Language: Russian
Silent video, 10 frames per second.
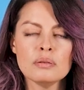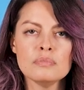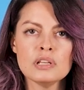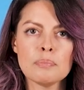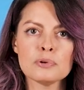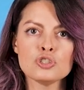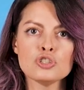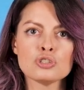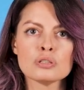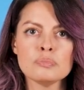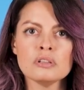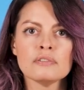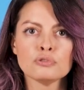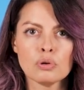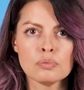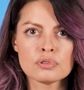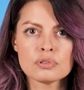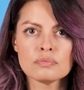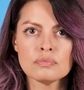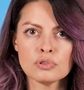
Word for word: меня почти что сбил автобус.